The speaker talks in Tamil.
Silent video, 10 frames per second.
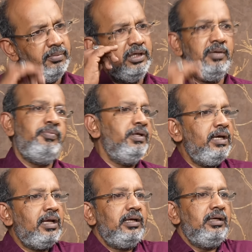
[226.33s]

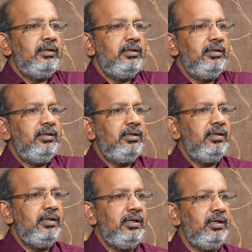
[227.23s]
மிகப்பெரிய அரக்கன்
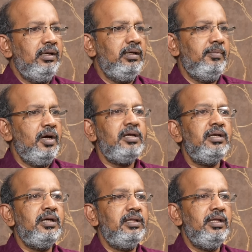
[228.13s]
அதில்
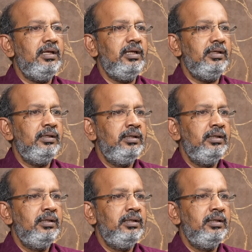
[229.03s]
மாற்று கருத்தே இல்லை